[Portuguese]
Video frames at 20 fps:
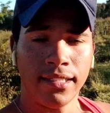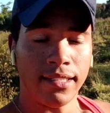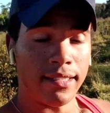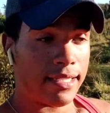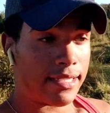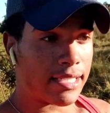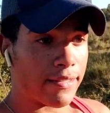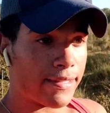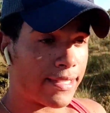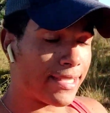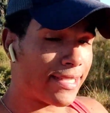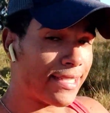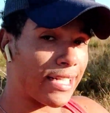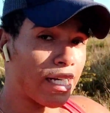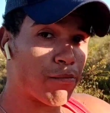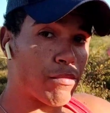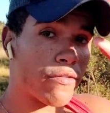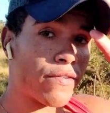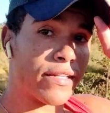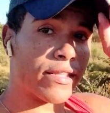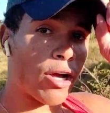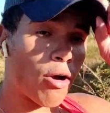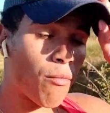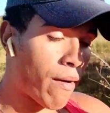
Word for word: Nessa vida a gente tem que aproveitar